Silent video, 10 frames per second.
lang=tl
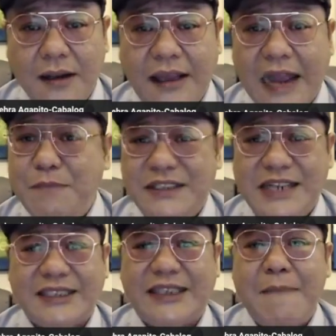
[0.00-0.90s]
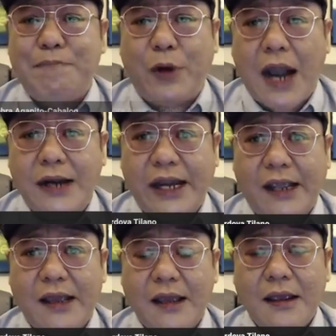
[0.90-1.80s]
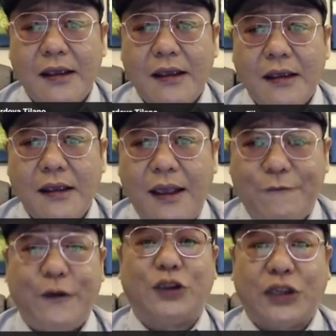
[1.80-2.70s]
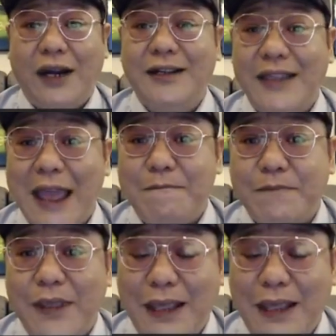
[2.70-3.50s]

can be just temporary if you turn them